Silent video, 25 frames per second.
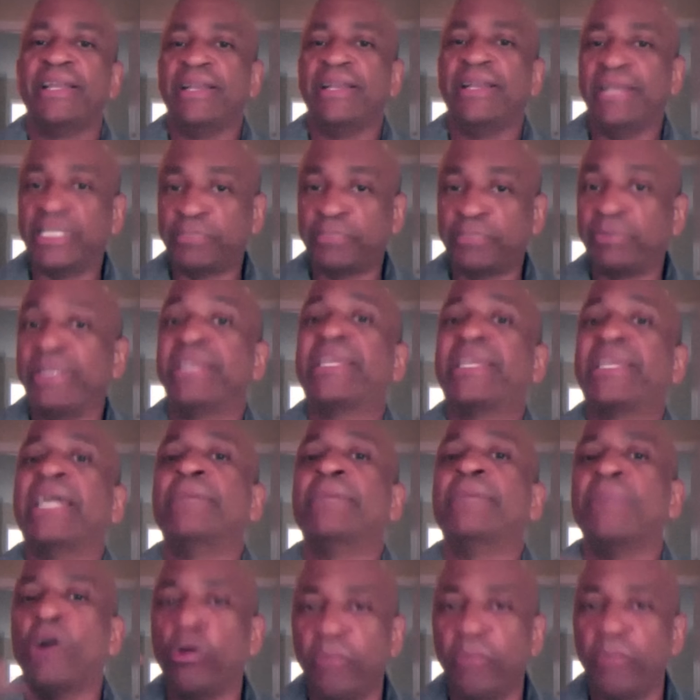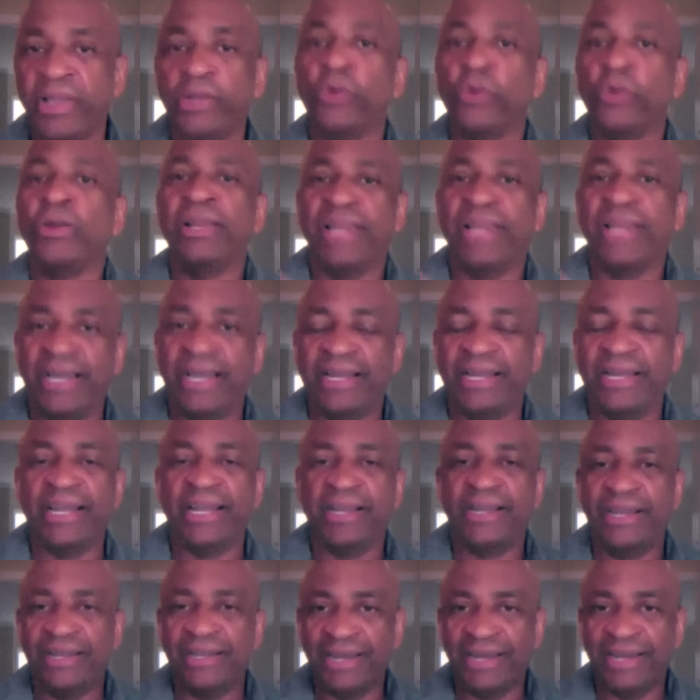les expliqué más o menos
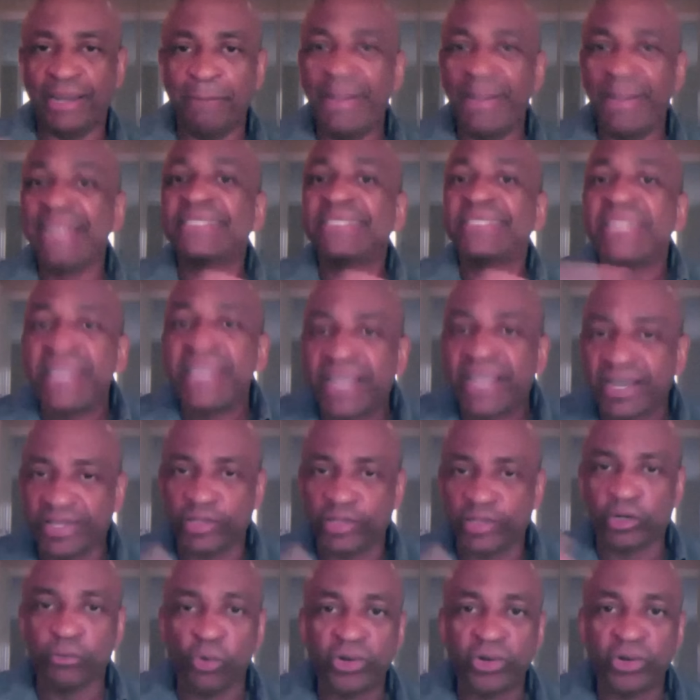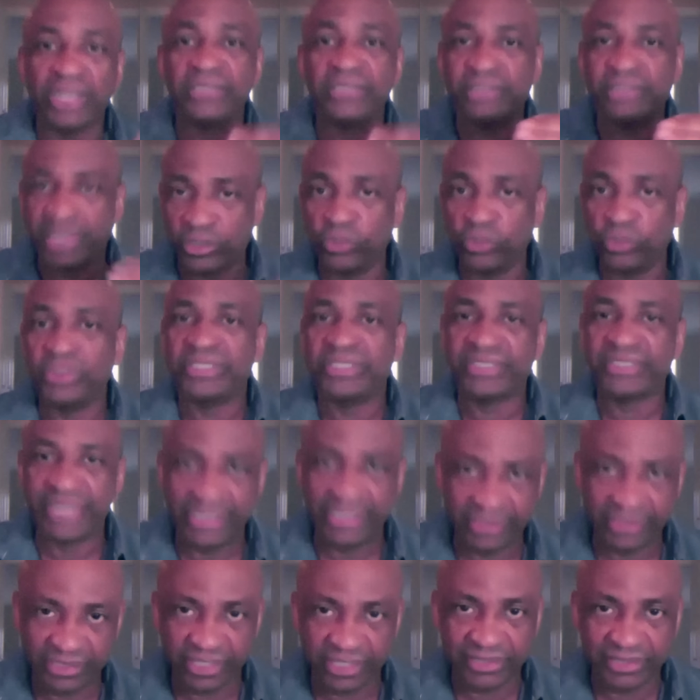la, métrica de cómo cantarlo en
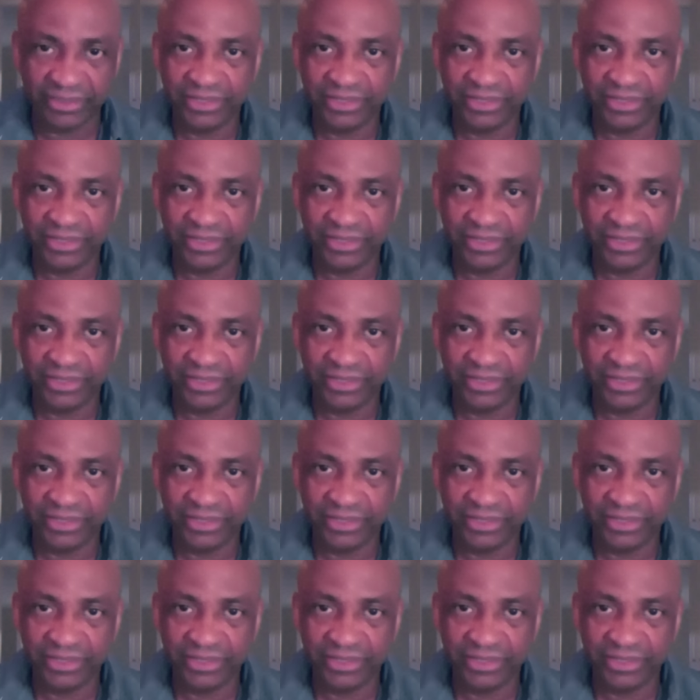salsa.